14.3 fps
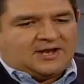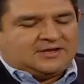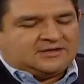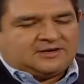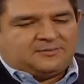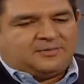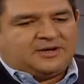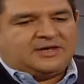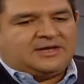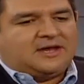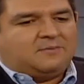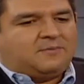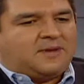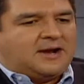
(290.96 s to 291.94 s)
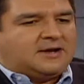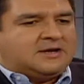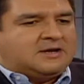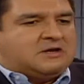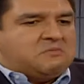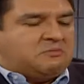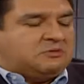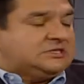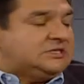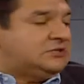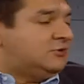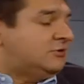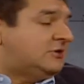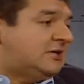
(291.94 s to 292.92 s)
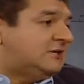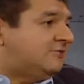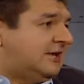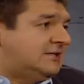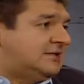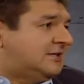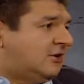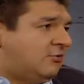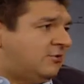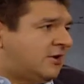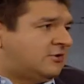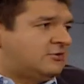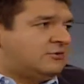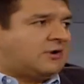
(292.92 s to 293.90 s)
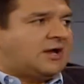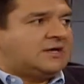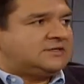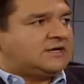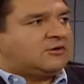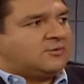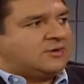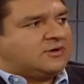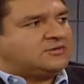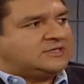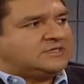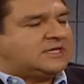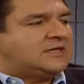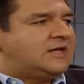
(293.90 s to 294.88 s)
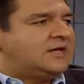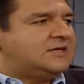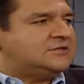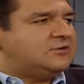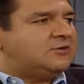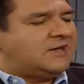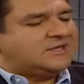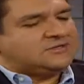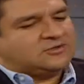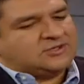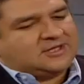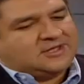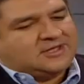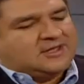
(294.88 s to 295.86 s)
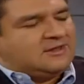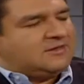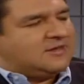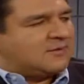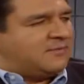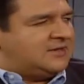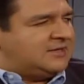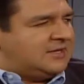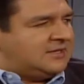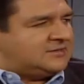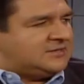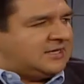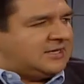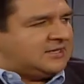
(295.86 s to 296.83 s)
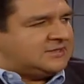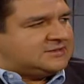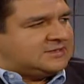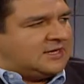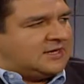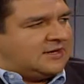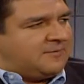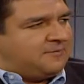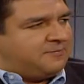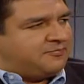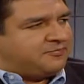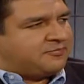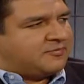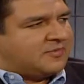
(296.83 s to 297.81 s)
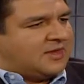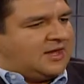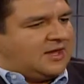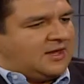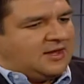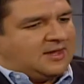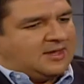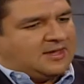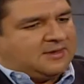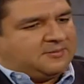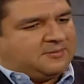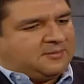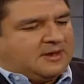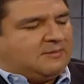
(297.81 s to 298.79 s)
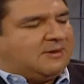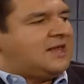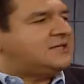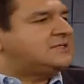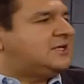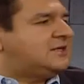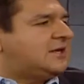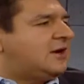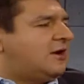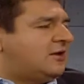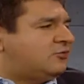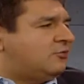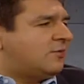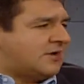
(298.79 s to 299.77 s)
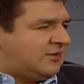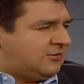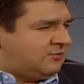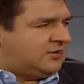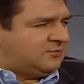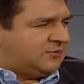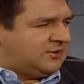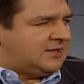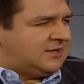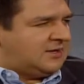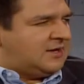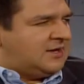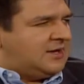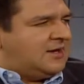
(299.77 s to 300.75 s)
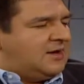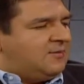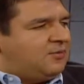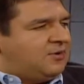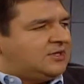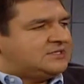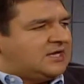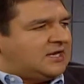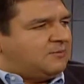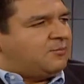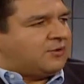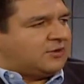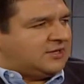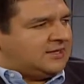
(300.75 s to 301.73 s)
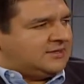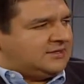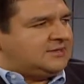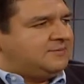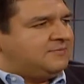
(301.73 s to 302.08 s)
entre PRI y el PAN pues sí son transferencias a gobiernos locales, a gobiernos estatales, ¿no? Ahí es donde de repente el ser este eh, el balance entre las gubernaturas puede, puede ser importante.